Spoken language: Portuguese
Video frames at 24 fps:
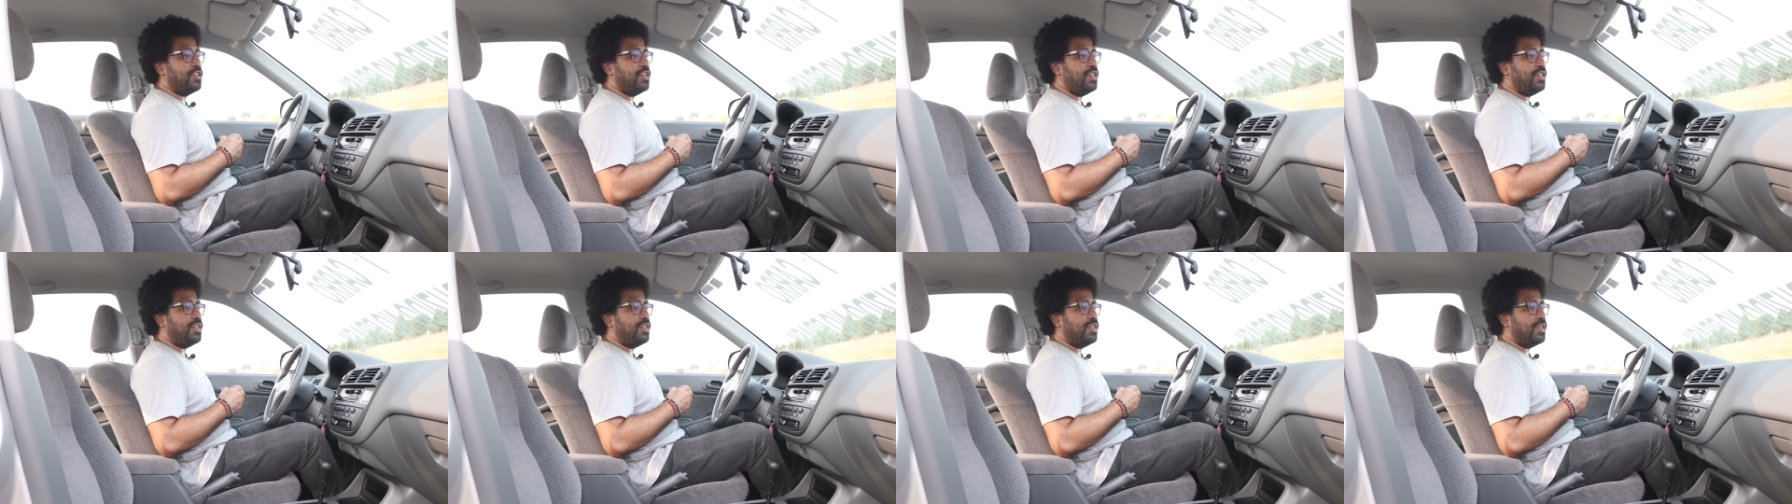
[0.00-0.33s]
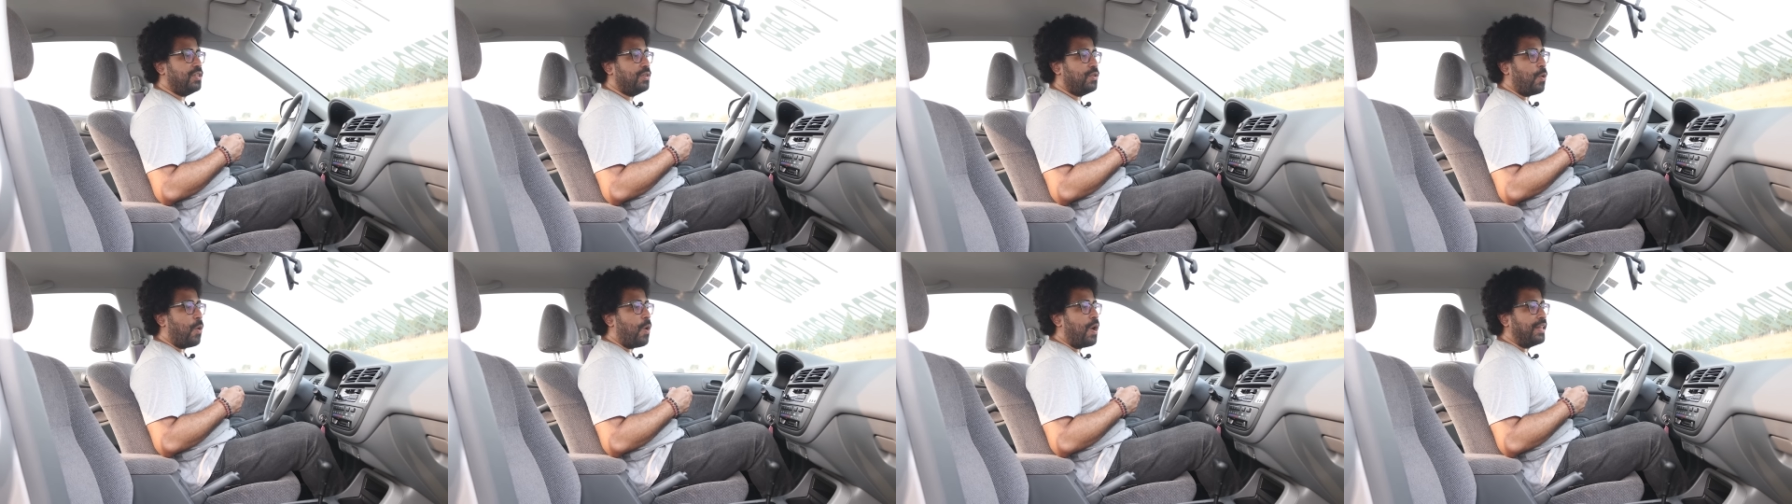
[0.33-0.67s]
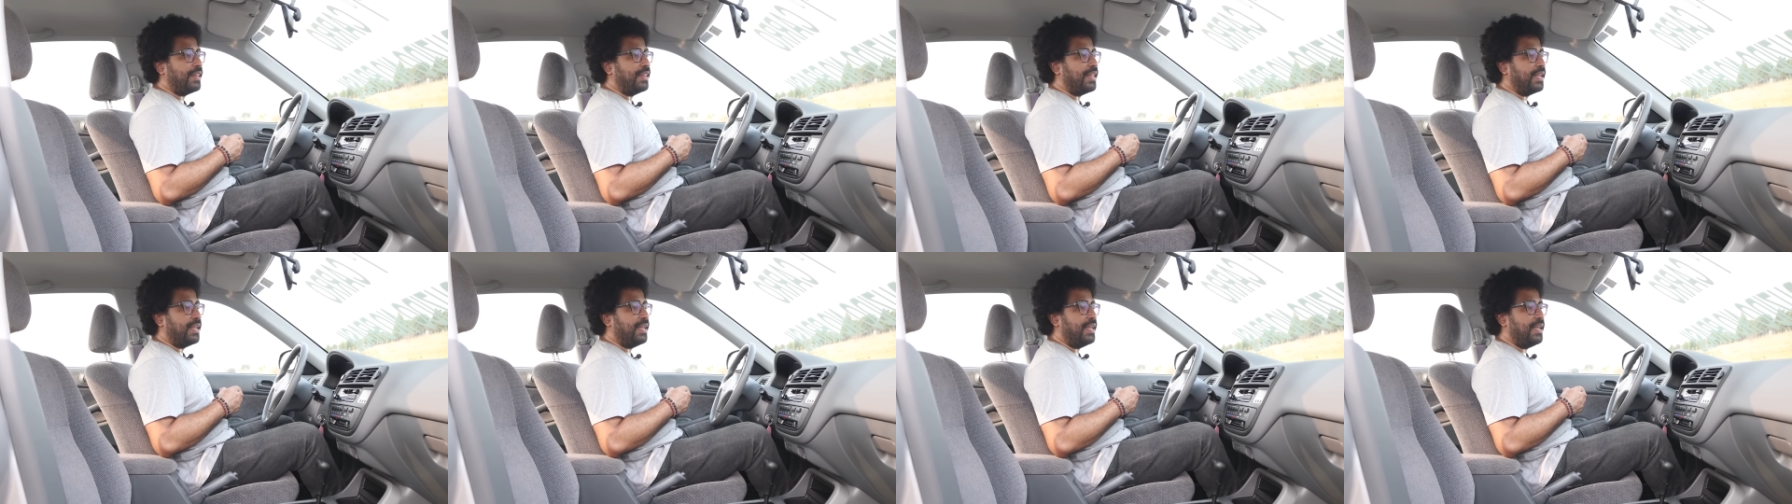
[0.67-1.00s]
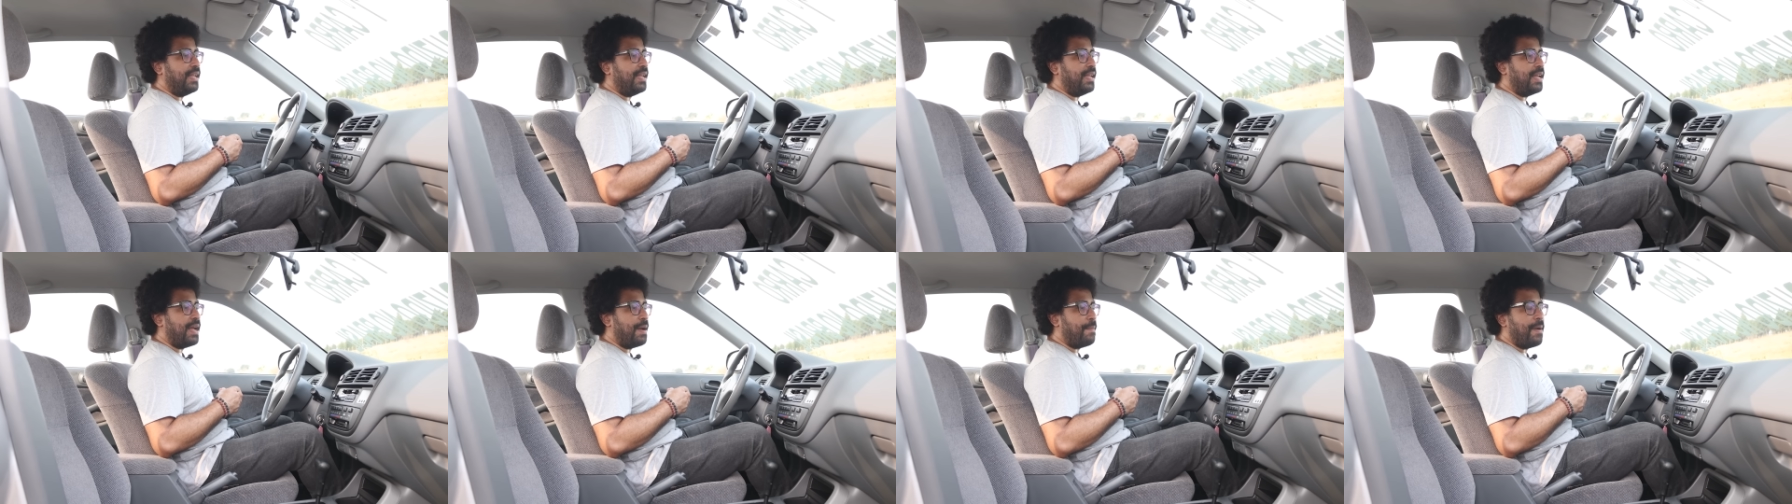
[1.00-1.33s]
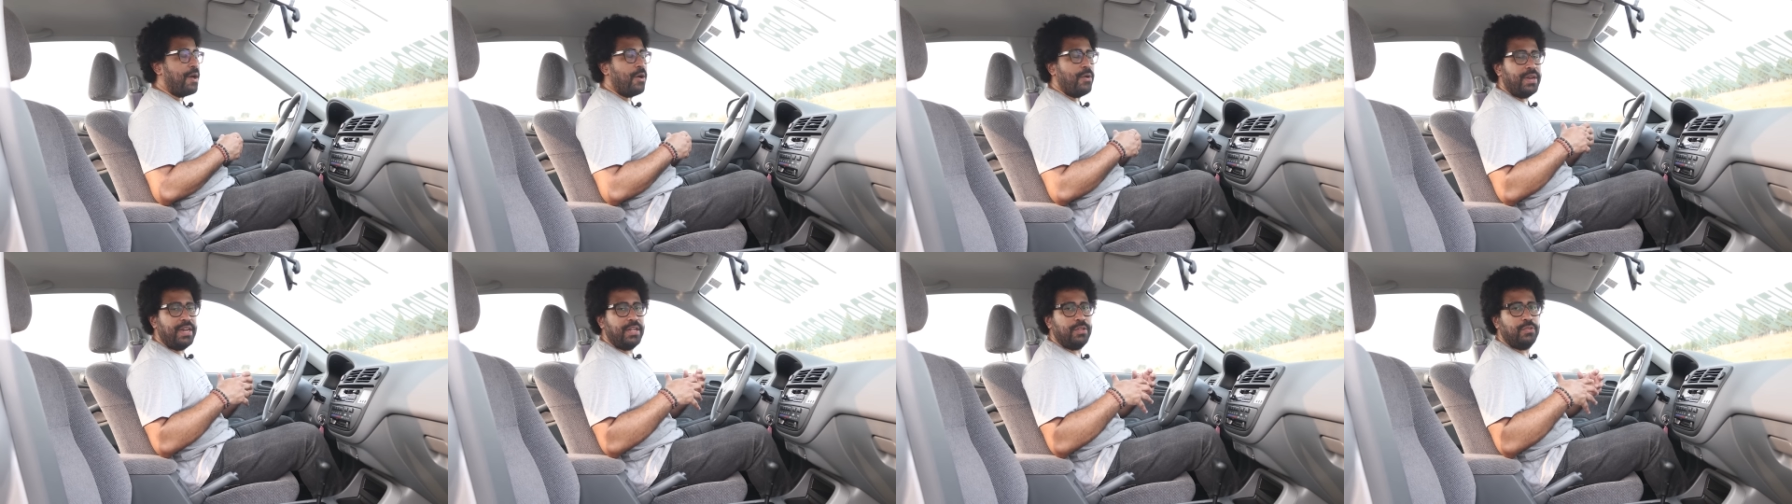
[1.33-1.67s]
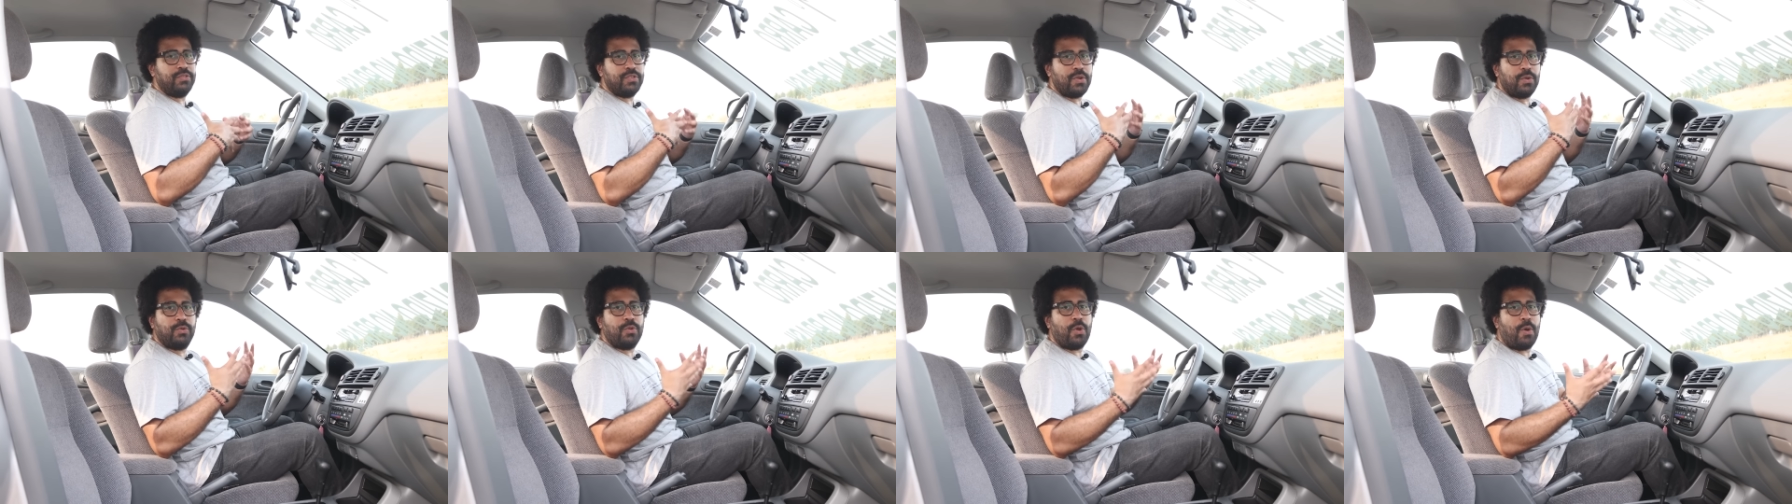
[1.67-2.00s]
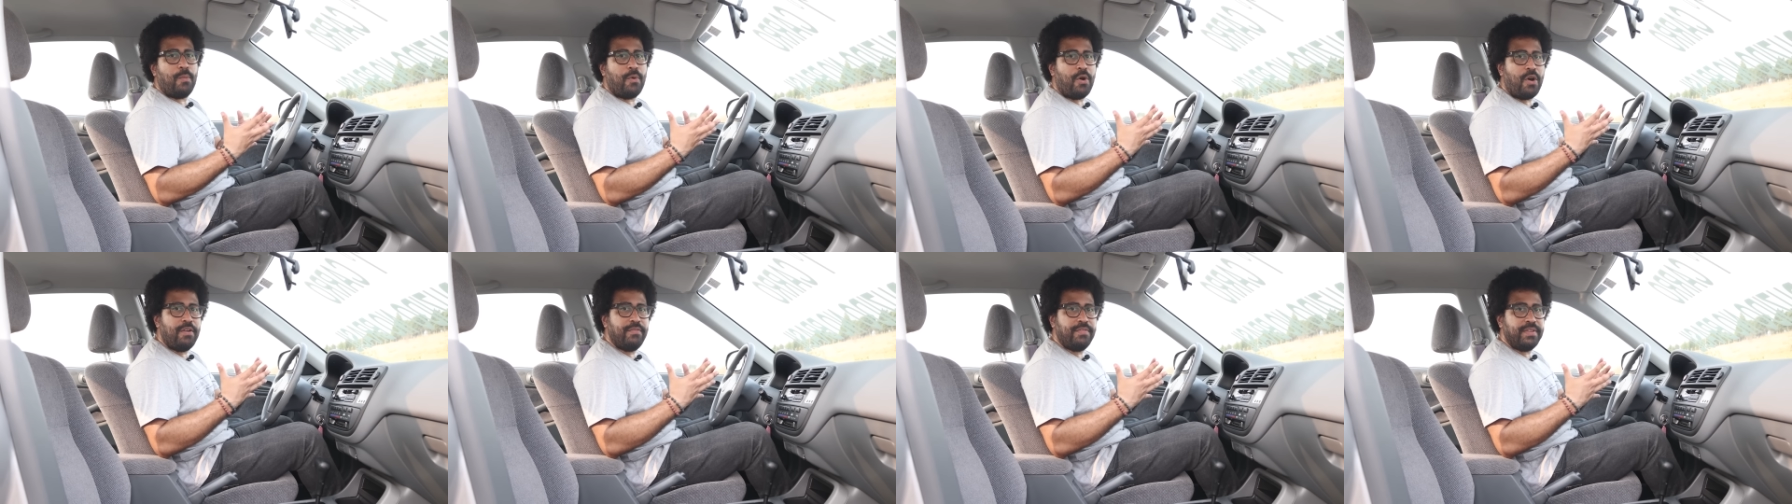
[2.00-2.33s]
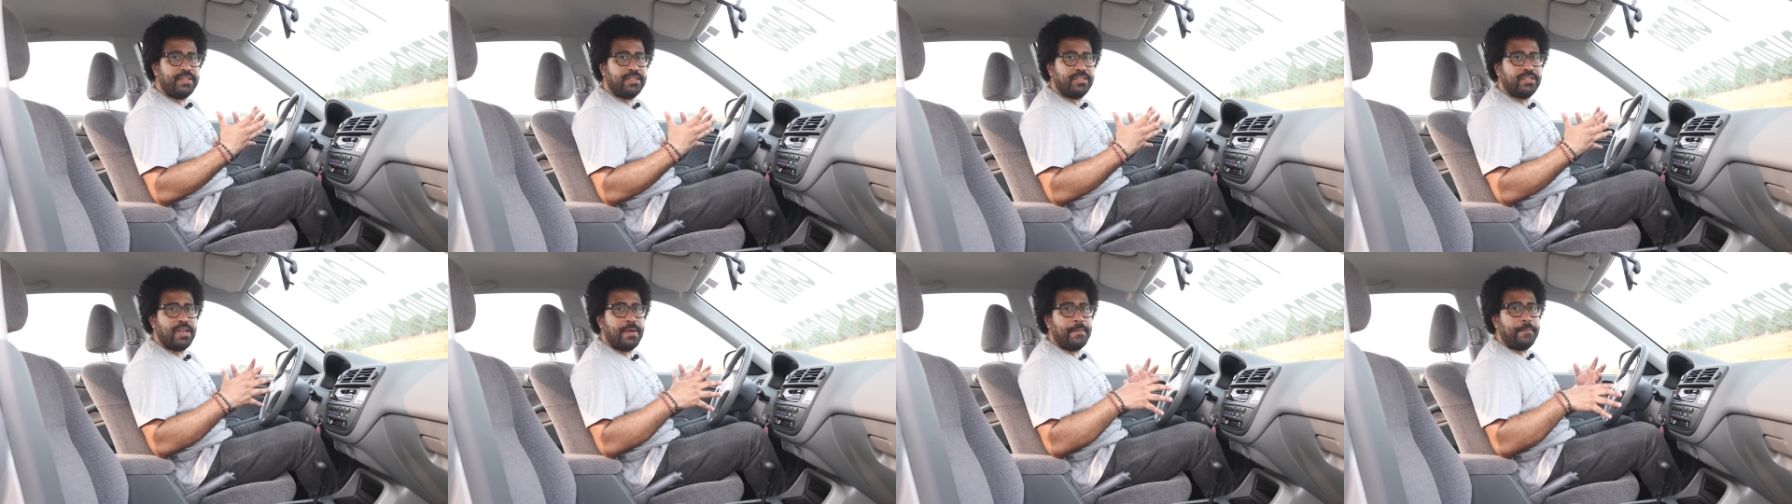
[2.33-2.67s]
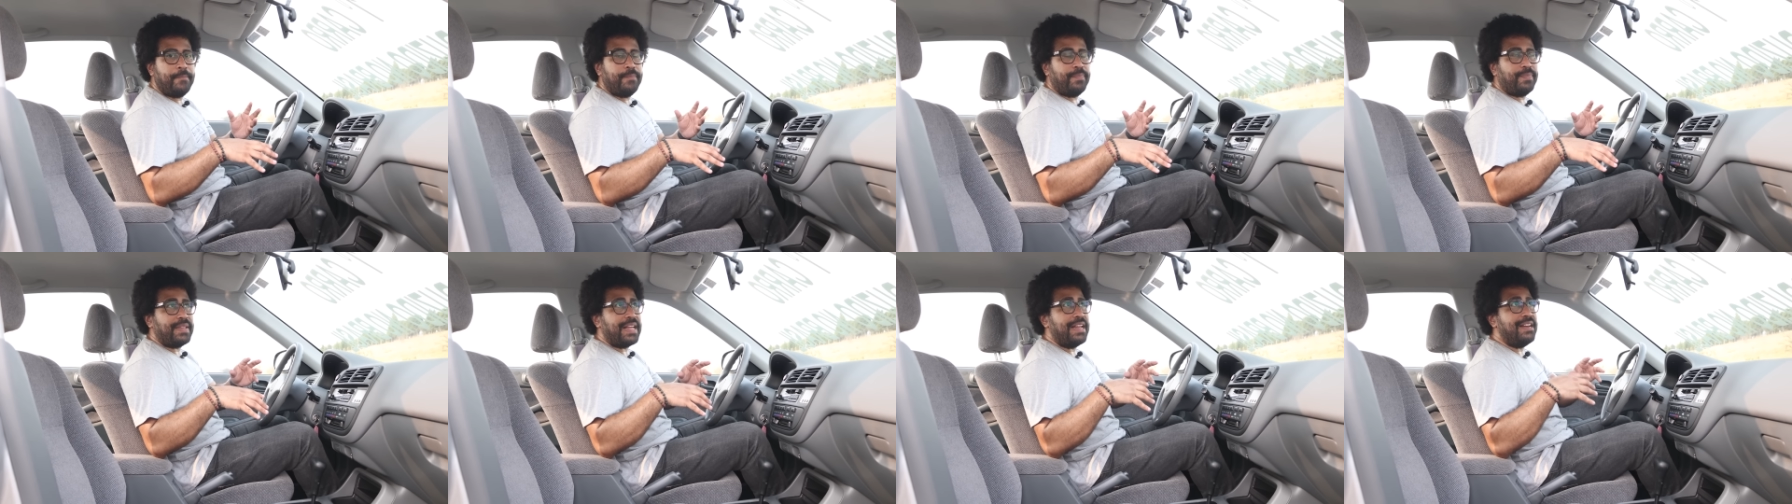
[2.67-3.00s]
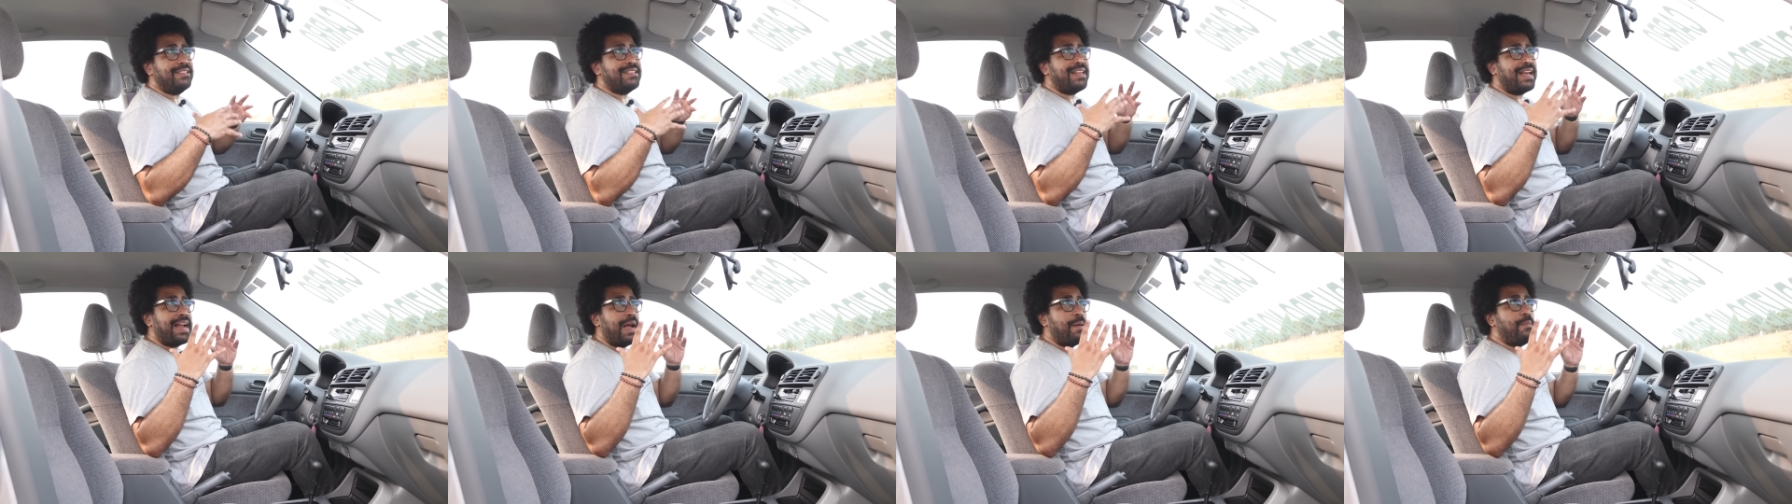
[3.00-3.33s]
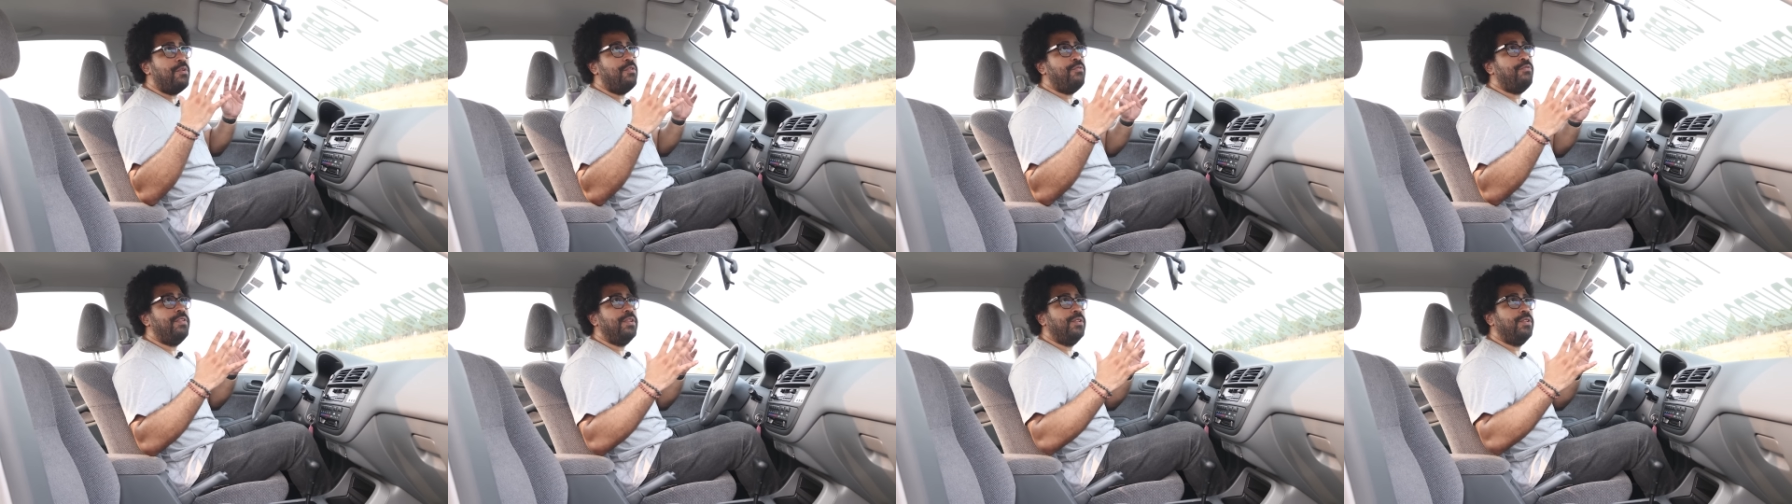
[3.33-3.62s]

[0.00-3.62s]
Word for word: a gente nota que a maioria dos automóveis eles acabam